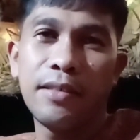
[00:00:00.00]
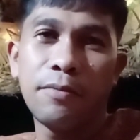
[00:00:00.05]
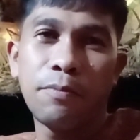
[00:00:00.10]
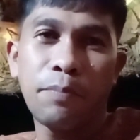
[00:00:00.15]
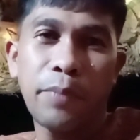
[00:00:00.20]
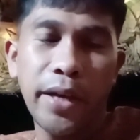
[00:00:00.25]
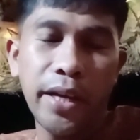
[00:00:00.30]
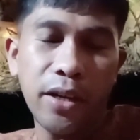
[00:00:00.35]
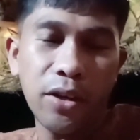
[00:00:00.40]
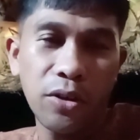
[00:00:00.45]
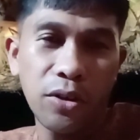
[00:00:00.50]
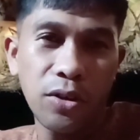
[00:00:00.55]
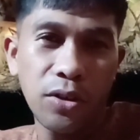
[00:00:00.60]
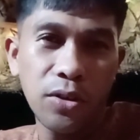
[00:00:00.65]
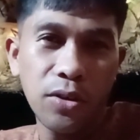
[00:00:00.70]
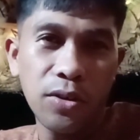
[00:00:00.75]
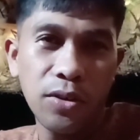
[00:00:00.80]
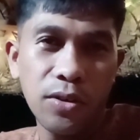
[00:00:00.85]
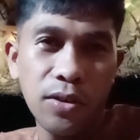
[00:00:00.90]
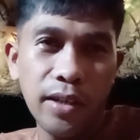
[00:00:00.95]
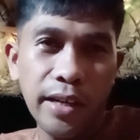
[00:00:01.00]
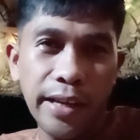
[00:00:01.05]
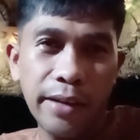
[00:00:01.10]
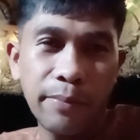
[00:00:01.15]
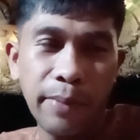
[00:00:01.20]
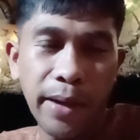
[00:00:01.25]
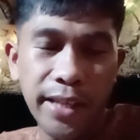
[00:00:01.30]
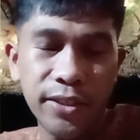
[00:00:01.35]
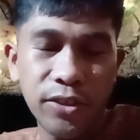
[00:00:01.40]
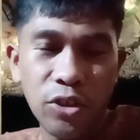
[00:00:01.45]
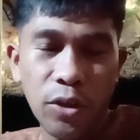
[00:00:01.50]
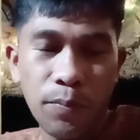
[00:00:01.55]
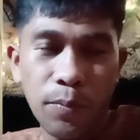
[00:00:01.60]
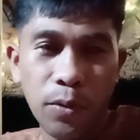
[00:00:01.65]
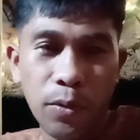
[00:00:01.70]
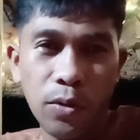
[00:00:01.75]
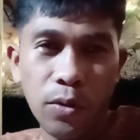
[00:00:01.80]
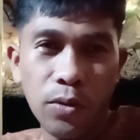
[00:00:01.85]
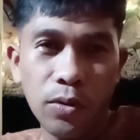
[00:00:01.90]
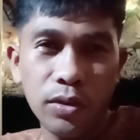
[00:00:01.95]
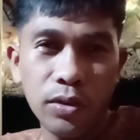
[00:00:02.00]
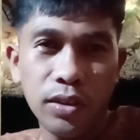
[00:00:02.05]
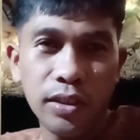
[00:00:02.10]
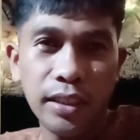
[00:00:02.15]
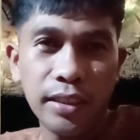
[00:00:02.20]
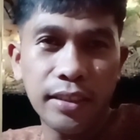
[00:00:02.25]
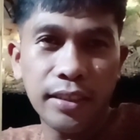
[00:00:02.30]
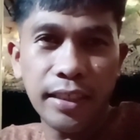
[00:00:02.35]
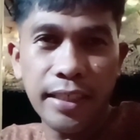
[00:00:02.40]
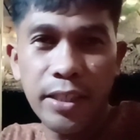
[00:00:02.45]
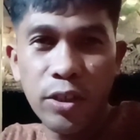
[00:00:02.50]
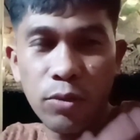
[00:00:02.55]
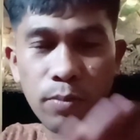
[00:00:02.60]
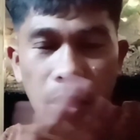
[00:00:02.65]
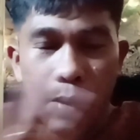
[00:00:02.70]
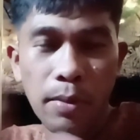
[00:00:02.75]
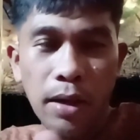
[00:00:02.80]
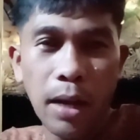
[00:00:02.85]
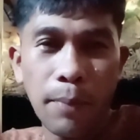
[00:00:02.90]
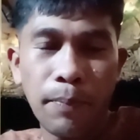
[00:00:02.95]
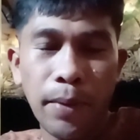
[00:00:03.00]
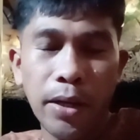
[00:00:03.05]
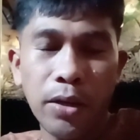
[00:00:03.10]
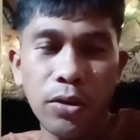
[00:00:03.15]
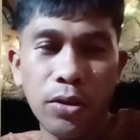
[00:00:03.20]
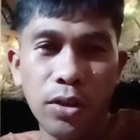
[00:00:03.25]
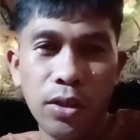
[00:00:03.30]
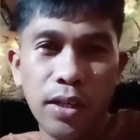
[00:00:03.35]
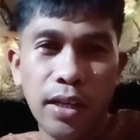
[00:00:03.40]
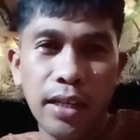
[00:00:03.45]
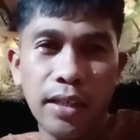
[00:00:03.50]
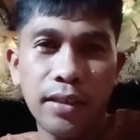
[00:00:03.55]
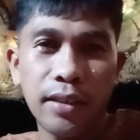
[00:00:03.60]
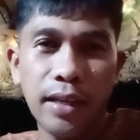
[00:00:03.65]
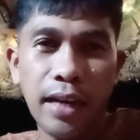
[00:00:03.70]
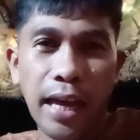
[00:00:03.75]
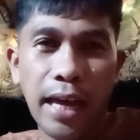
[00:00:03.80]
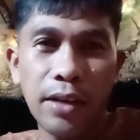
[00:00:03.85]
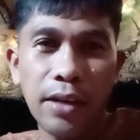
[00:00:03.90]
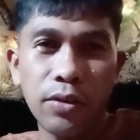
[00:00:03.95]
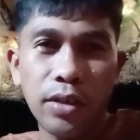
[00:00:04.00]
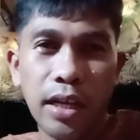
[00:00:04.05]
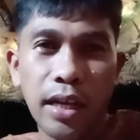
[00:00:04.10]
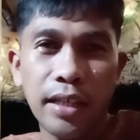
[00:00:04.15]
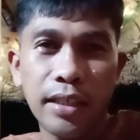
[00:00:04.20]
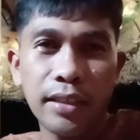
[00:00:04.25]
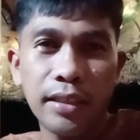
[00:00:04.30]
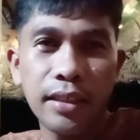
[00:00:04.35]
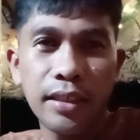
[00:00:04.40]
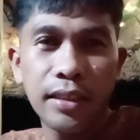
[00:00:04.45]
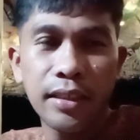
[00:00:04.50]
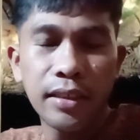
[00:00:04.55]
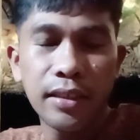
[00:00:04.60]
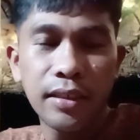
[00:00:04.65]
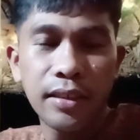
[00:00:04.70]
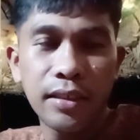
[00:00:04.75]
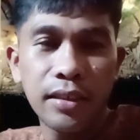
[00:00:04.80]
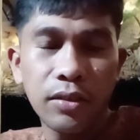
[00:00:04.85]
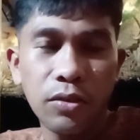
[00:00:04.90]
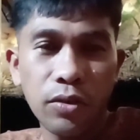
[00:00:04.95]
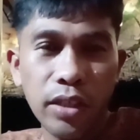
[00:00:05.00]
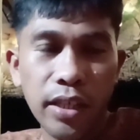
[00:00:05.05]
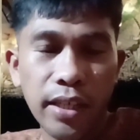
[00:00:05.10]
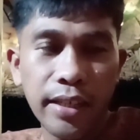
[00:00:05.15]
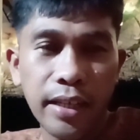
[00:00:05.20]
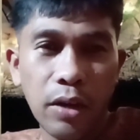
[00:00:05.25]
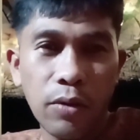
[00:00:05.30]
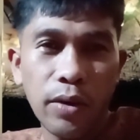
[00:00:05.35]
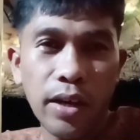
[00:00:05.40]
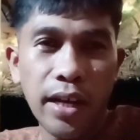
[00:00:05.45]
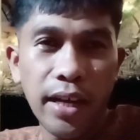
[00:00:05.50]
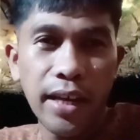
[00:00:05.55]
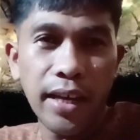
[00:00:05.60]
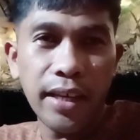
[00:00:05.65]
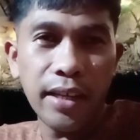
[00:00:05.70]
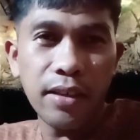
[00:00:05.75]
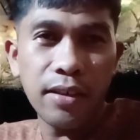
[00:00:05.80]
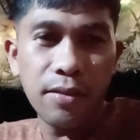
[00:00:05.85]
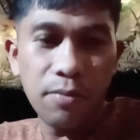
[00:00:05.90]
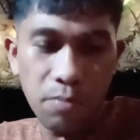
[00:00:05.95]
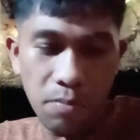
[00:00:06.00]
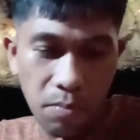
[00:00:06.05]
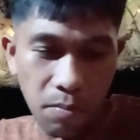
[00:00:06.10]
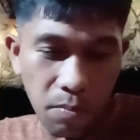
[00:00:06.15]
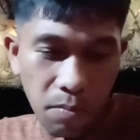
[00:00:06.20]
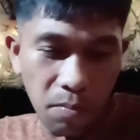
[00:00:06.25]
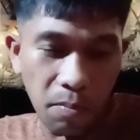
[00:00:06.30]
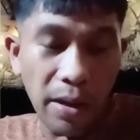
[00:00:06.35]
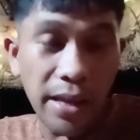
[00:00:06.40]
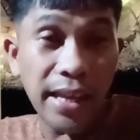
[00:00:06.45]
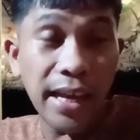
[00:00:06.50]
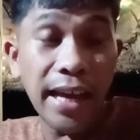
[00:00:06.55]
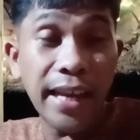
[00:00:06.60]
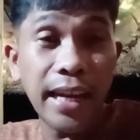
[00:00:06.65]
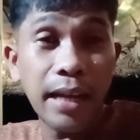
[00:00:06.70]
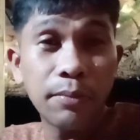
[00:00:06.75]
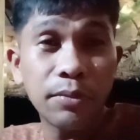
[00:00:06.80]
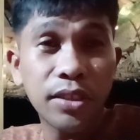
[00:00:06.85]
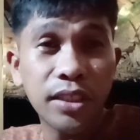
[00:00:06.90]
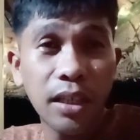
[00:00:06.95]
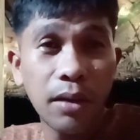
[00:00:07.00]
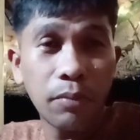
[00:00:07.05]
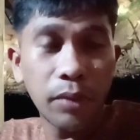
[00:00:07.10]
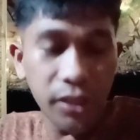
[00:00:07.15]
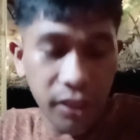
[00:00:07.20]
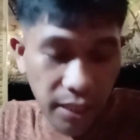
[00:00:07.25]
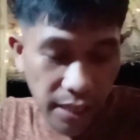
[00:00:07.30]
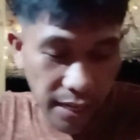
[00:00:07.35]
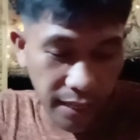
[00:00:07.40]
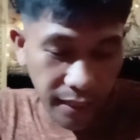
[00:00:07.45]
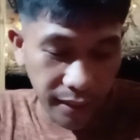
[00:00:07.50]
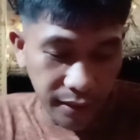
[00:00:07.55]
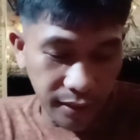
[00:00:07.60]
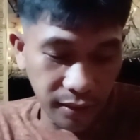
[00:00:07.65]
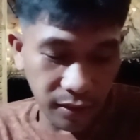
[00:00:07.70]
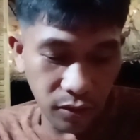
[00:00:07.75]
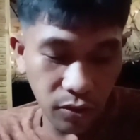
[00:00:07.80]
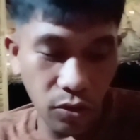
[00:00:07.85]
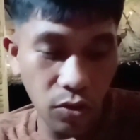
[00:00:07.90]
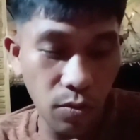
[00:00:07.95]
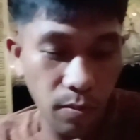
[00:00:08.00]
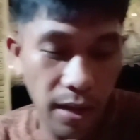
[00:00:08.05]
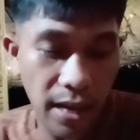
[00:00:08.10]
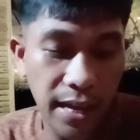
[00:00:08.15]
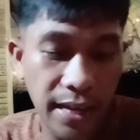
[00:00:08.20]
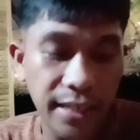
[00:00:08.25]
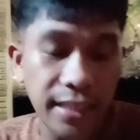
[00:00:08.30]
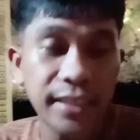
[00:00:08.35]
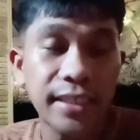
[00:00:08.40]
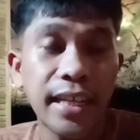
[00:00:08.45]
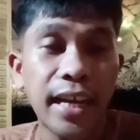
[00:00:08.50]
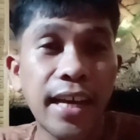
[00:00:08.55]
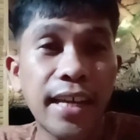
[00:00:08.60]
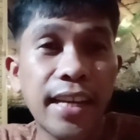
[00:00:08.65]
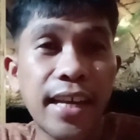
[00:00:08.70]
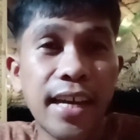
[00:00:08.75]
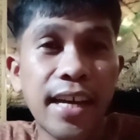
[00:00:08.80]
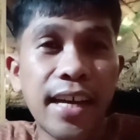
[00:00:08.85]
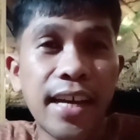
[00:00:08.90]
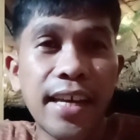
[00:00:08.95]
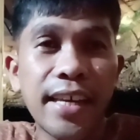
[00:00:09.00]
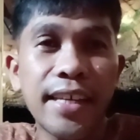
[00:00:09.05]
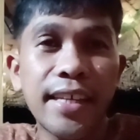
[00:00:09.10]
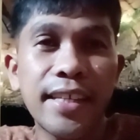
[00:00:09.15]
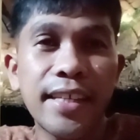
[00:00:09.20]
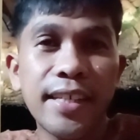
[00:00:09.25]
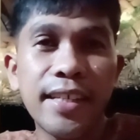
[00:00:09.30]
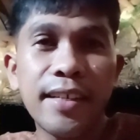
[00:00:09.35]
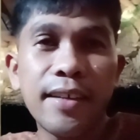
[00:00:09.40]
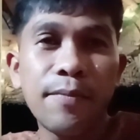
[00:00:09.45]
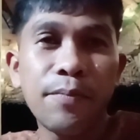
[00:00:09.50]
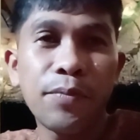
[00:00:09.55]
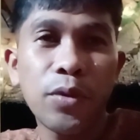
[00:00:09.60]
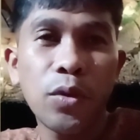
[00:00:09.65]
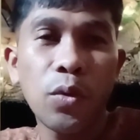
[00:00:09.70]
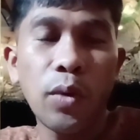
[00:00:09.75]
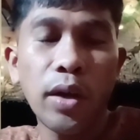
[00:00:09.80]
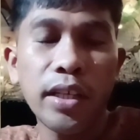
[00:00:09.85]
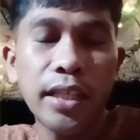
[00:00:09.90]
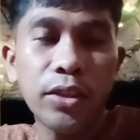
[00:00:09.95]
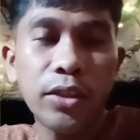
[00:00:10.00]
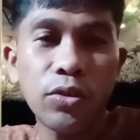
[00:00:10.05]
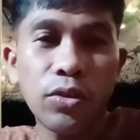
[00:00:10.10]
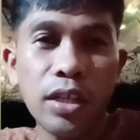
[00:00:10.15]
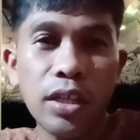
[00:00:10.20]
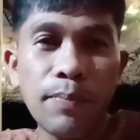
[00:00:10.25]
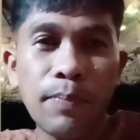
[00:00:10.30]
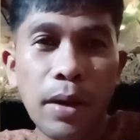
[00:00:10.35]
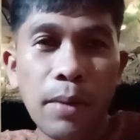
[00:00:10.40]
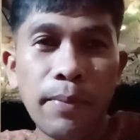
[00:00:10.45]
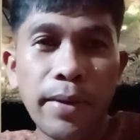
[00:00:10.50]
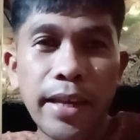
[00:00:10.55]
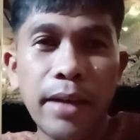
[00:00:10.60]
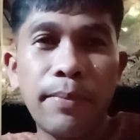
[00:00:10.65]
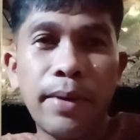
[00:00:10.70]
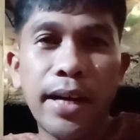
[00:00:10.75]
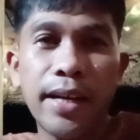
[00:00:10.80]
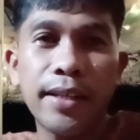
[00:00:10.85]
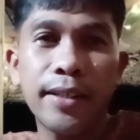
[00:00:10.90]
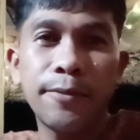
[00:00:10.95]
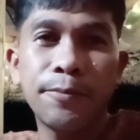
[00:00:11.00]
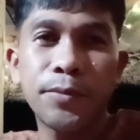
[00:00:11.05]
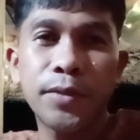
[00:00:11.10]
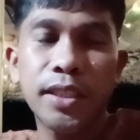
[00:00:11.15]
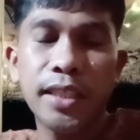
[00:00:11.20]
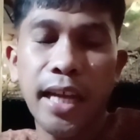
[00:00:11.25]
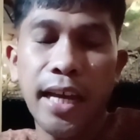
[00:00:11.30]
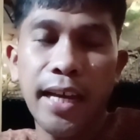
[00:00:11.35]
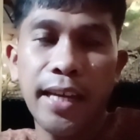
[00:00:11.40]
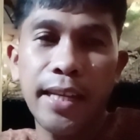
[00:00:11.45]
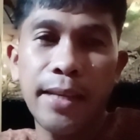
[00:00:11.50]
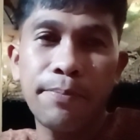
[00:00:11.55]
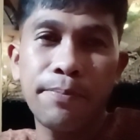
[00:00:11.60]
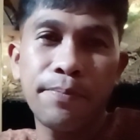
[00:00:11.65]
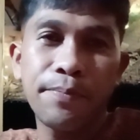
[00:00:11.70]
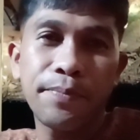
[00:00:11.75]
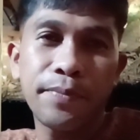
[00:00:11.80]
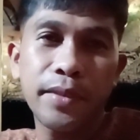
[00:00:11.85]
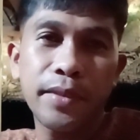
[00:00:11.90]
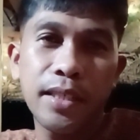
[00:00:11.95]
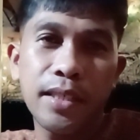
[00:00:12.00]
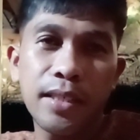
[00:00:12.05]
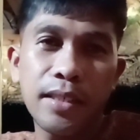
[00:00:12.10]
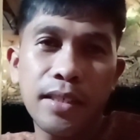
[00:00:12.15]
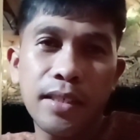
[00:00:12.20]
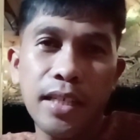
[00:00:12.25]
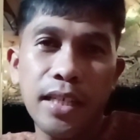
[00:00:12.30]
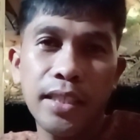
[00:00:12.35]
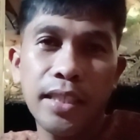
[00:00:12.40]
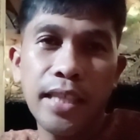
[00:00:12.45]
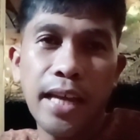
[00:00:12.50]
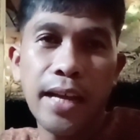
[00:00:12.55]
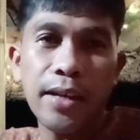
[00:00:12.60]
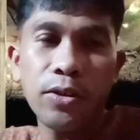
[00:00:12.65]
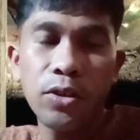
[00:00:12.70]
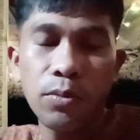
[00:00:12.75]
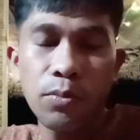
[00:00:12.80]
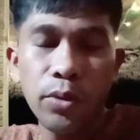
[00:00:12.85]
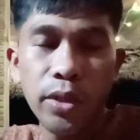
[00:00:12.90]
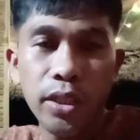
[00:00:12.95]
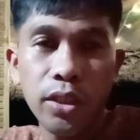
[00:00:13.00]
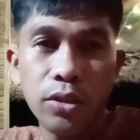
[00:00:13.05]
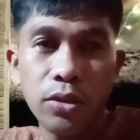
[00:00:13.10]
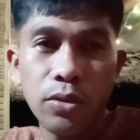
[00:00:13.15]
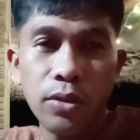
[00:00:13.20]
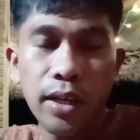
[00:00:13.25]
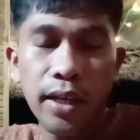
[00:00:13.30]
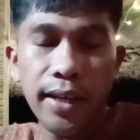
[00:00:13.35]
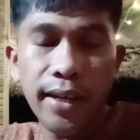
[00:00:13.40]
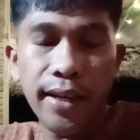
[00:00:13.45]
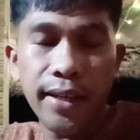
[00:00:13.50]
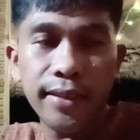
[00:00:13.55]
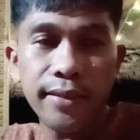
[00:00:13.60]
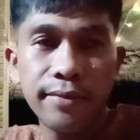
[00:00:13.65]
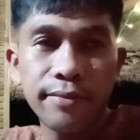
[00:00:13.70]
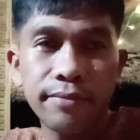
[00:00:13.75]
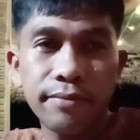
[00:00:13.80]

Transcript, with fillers: Pero advice ko po sa sino mang makapanood lalo na kung ikaw ay may alam sa martial arts, kung maari sana ay huwag itong ipagmayabang sa halip itago mo ito at